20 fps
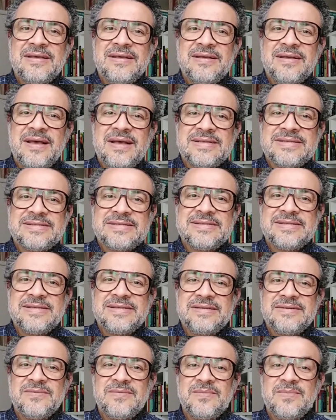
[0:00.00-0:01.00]

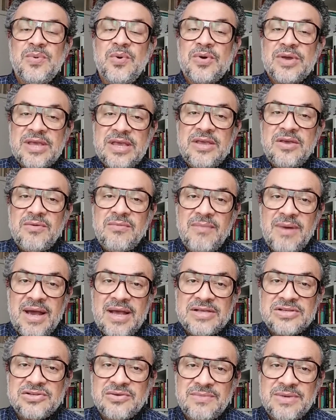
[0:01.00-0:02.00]
assim um pouquinho
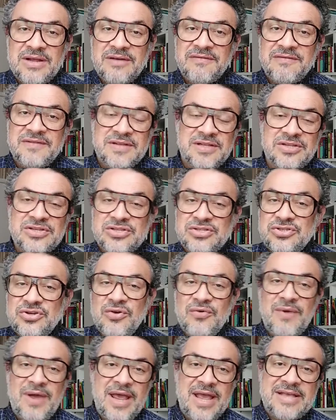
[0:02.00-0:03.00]
mais sobre a vida de
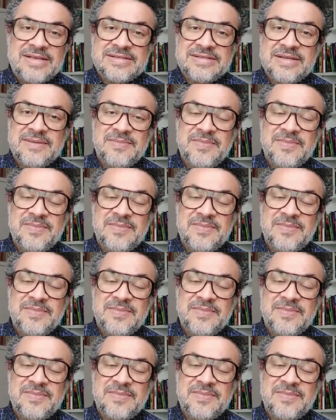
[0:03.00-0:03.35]
John Wesley,